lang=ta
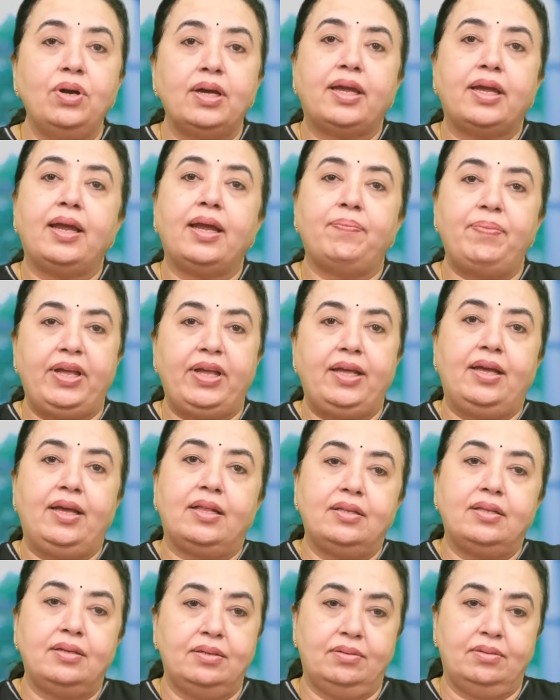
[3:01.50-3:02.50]
எப்படி அது
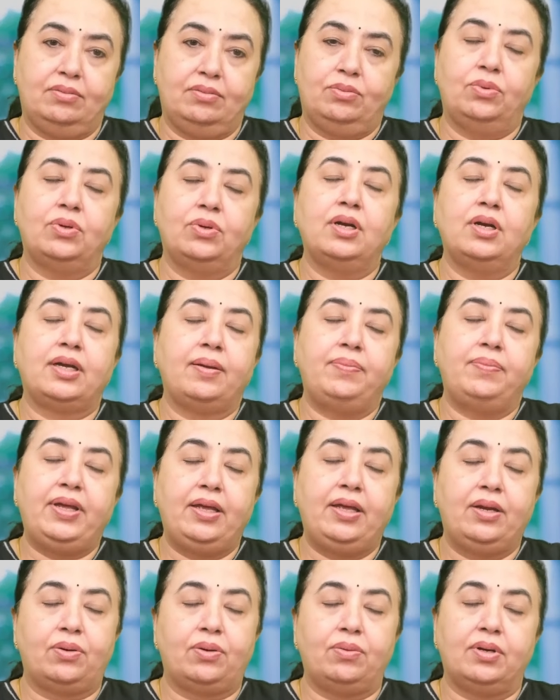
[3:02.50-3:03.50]
உங்களுக்கு எப்படி
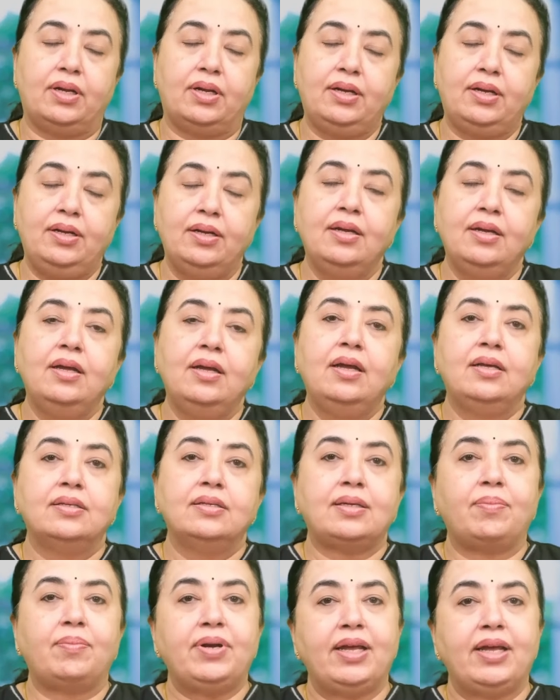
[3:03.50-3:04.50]
இருக்கும்னா
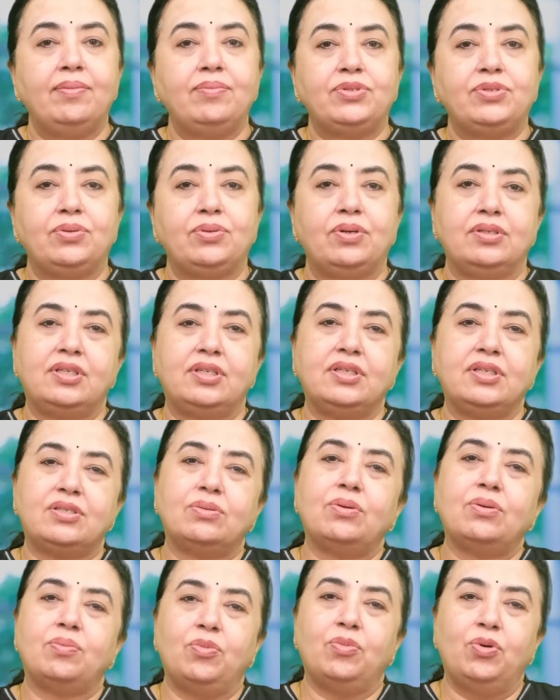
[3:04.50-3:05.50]
சம்டைம்ஸ் ஒரு ஜஸ்ட் ஒரு
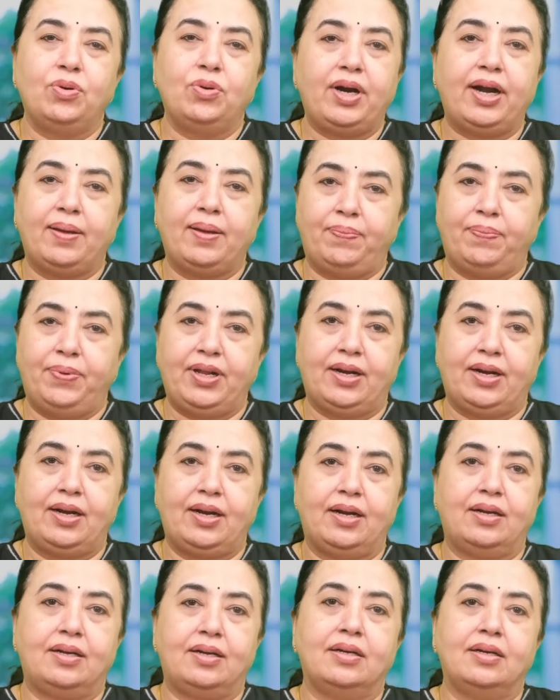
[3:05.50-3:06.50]
மூக்கு அடைப்பு
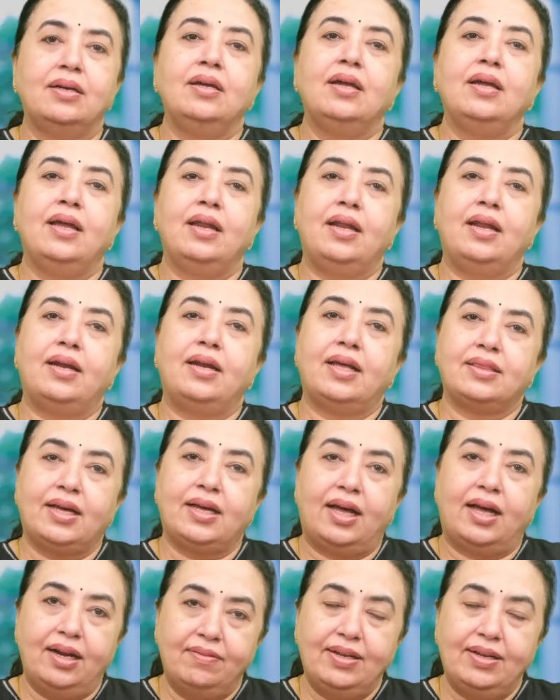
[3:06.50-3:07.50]
இருக்கலாம் இல்லைன்னா
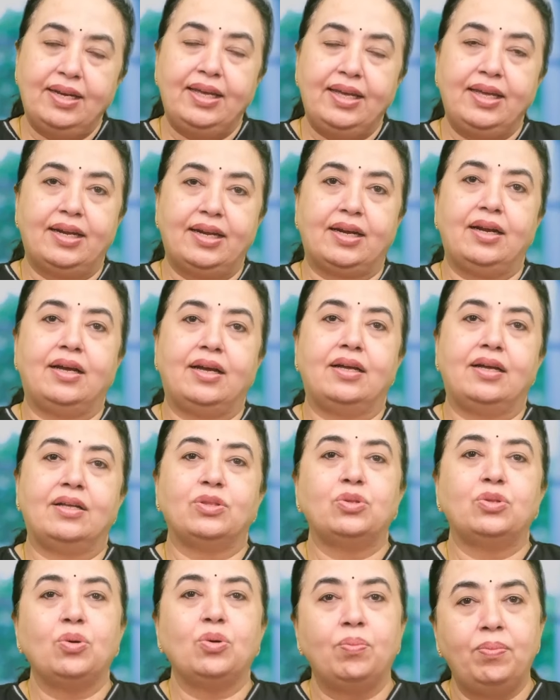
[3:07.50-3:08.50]
தலைவலி இருக்கலாம்
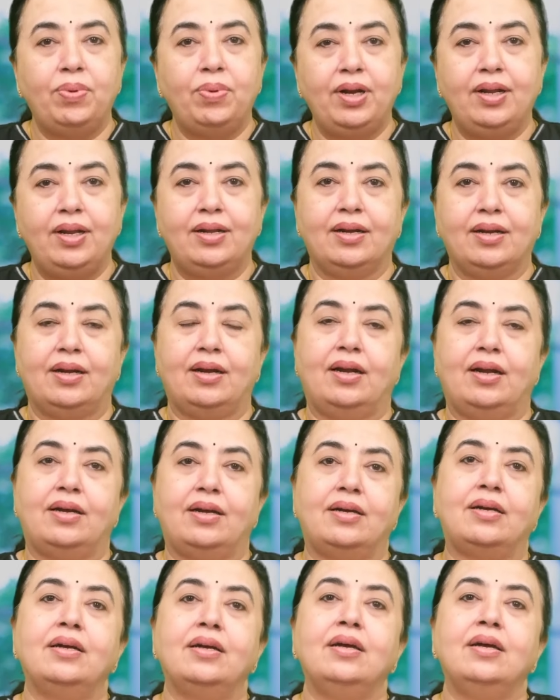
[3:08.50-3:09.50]
தும்பல் இருக்கலாம்
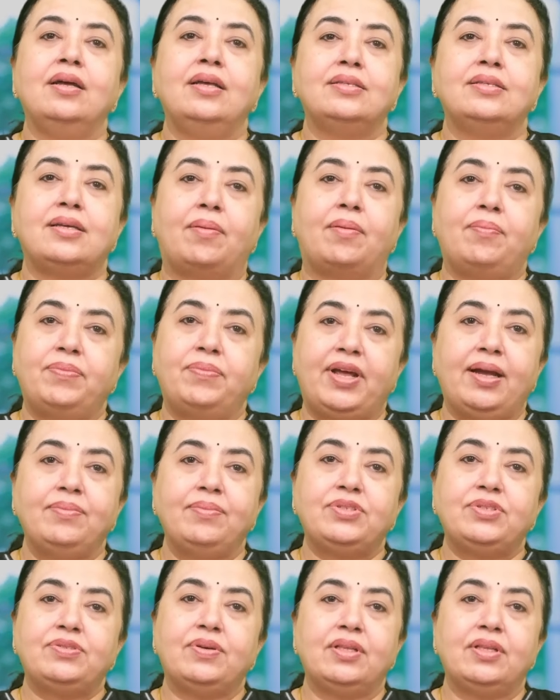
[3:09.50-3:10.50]
சம்டைம்ஸ்
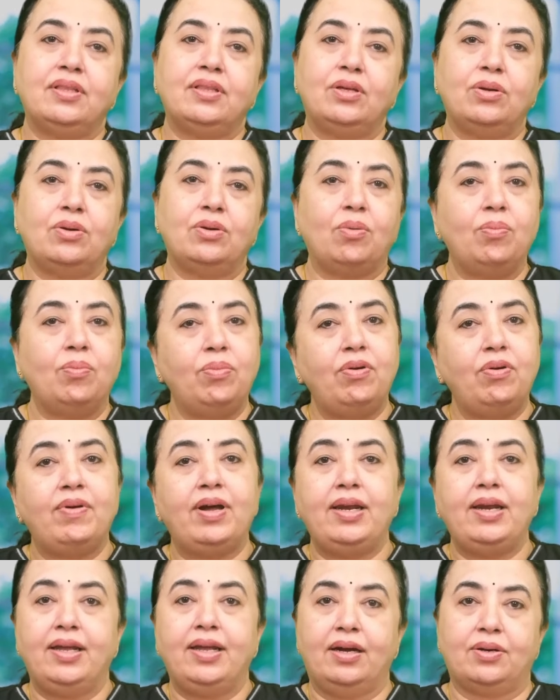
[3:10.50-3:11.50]
வந்து ரொம்ப
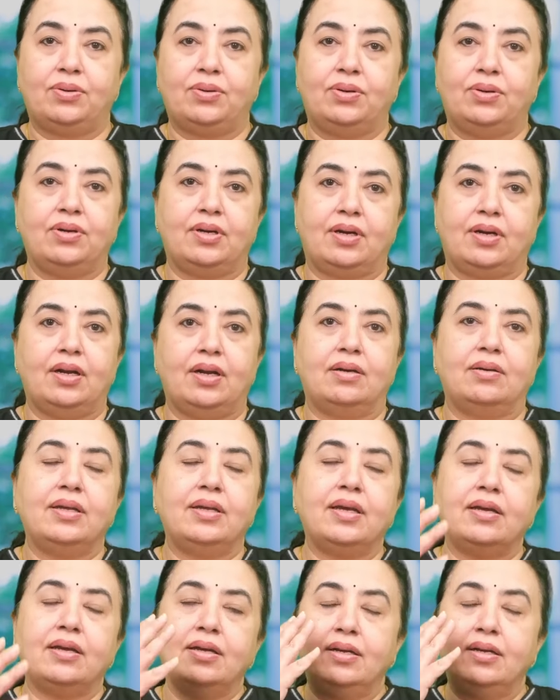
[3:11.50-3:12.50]
வலியா கூட இருக்கலாம் இங்க
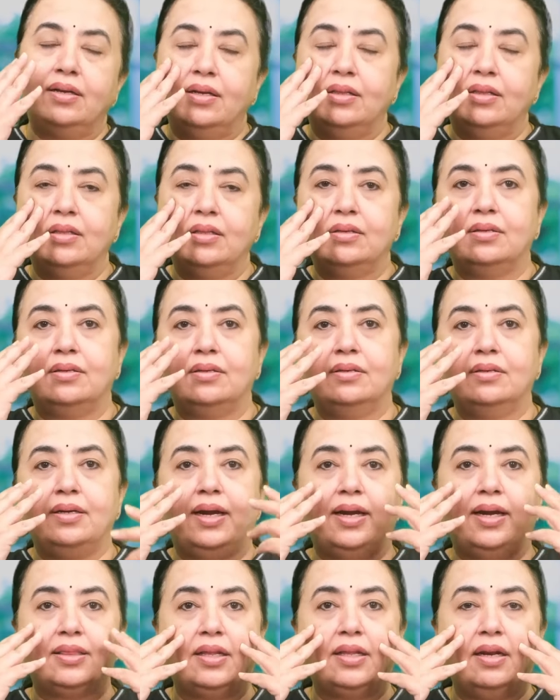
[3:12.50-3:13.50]
இந்த
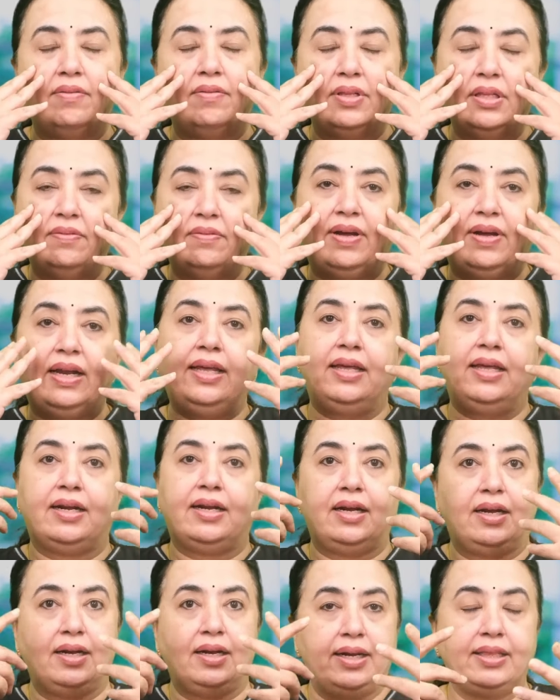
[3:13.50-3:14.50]
இடத்துல வந்து வலி
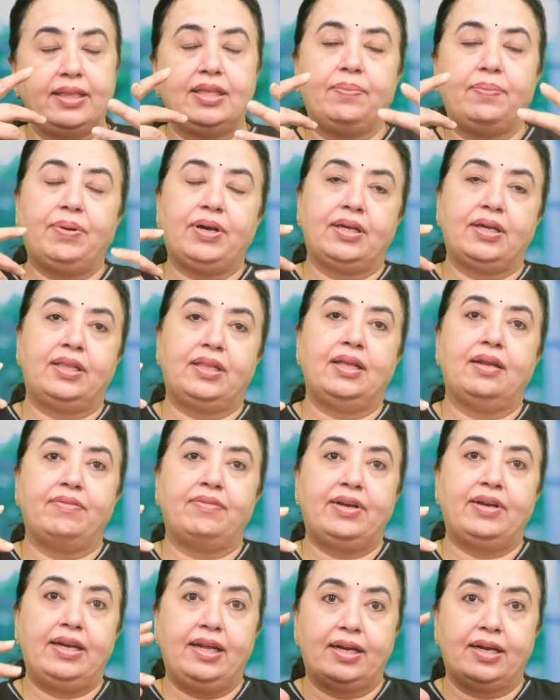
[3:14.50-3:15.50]
இருக்கலாம் நெத்தி பகுதியில வலி
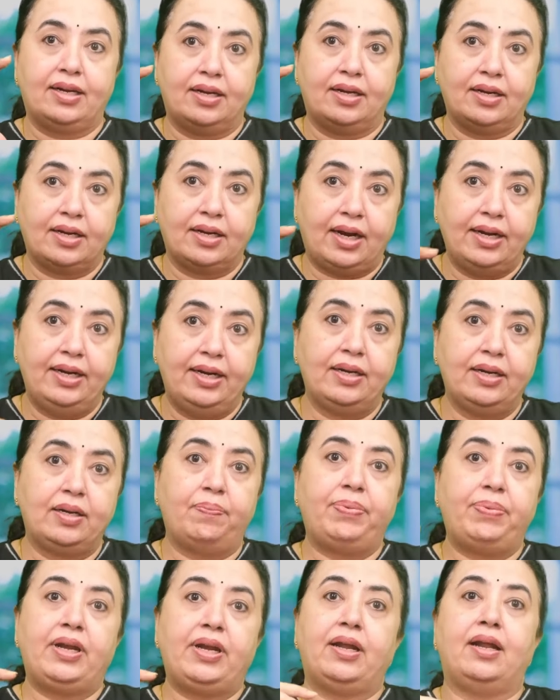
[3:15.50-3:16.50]
இருக்கலாம் கண்ணுக்கு
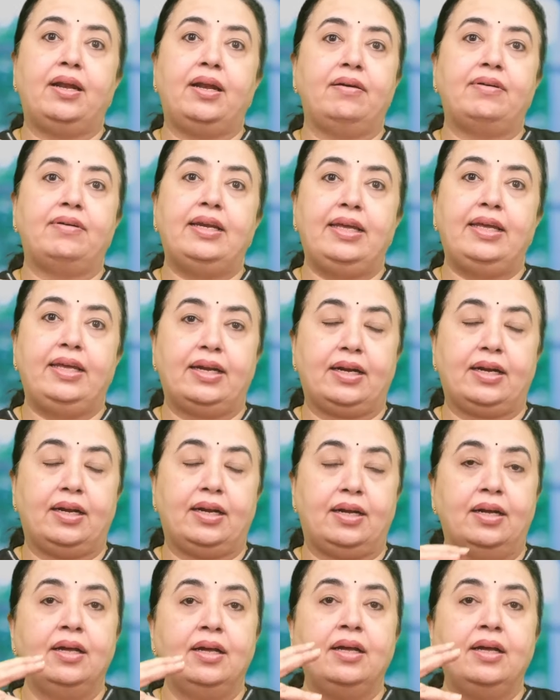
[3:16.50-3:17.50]
பின்னால வலி இருக்கலாம்
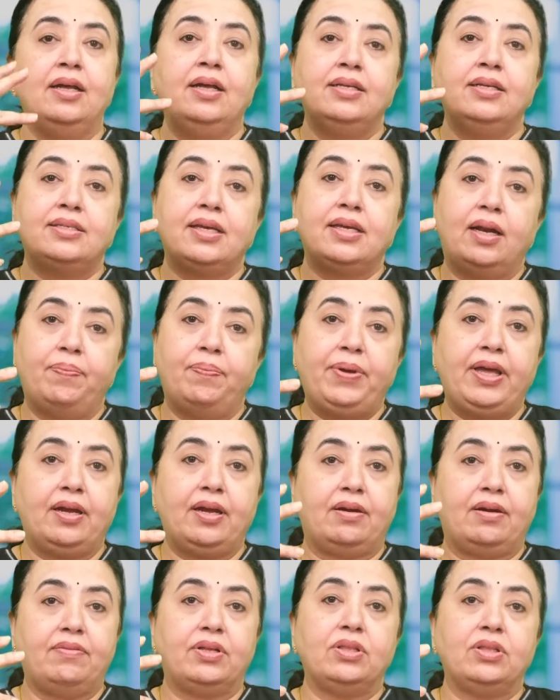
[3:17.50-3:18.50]
சில பேருக்கு
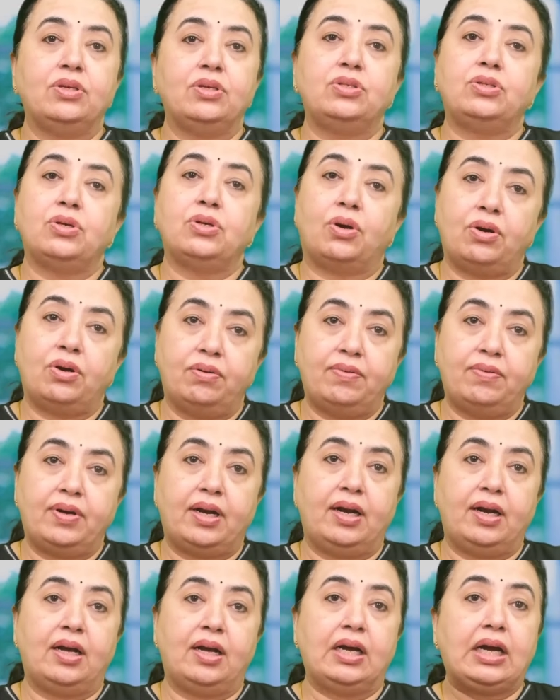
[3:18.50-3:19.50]
வந்து ஜுரம்
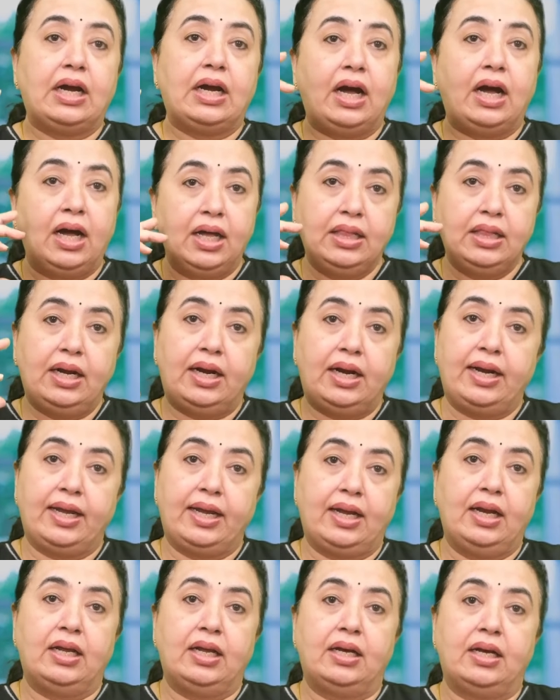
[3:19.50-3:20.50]
வரலாம் காது
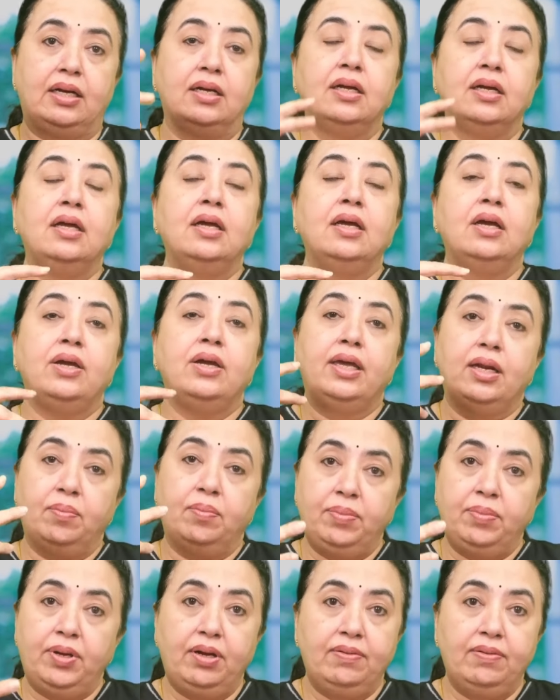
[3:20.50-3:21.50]
அடைக்கலாம்
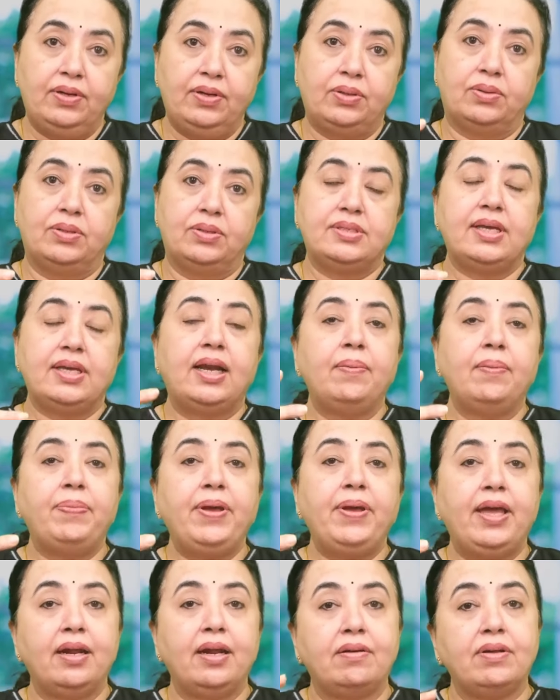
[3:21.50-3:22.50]
இரும்பல் வரும் சில
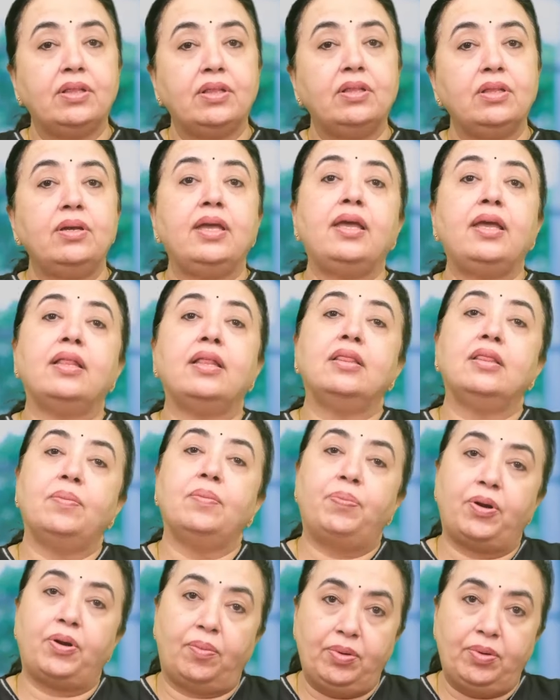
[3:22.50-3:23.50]
பேருக்கு வந்து எந்த
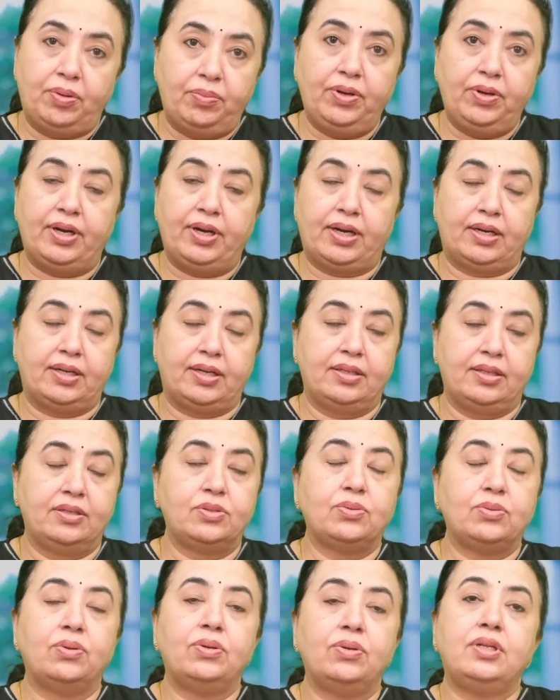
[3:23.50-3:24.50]
ப்ராப்ளமும் இருக்காது ஸோ
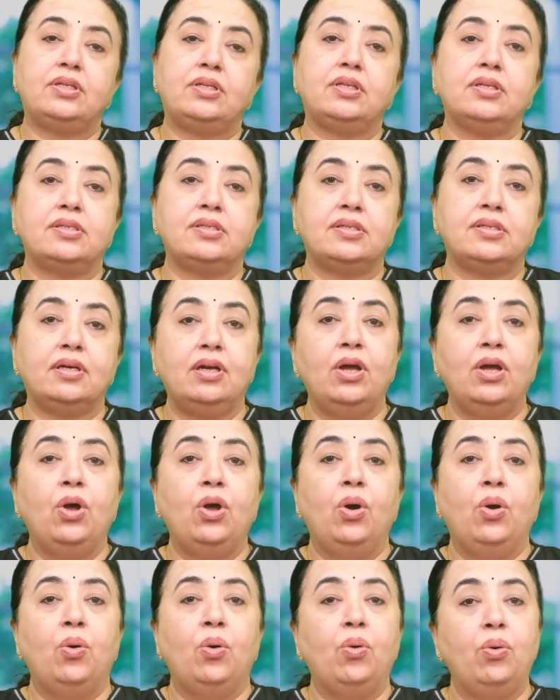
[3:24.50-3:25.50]
இட் இஸ் அ
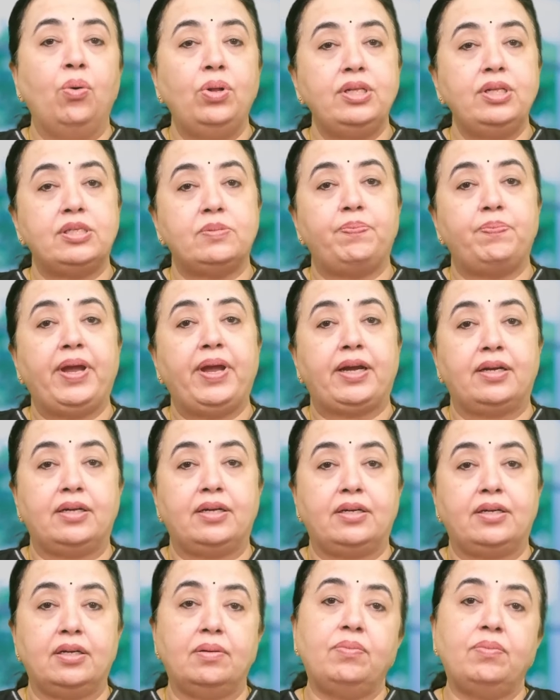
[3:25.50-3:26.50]
ஹோல்
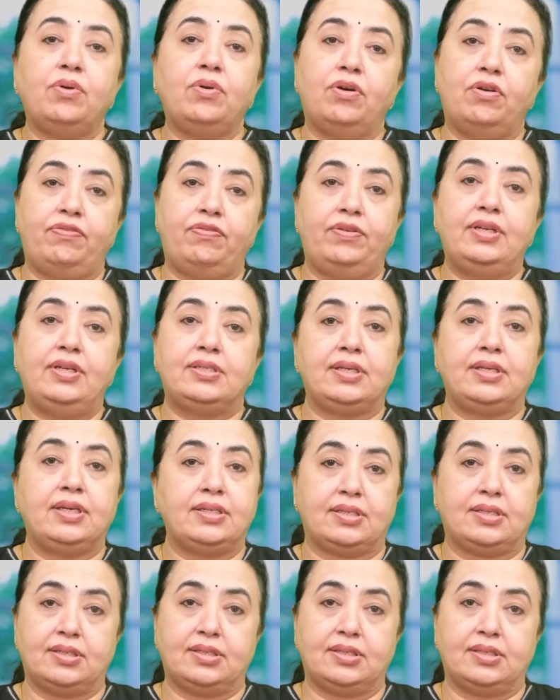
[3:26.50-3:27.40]
ஸ்பெக்ட்ரம் ஆஃப் டிசீசஸ்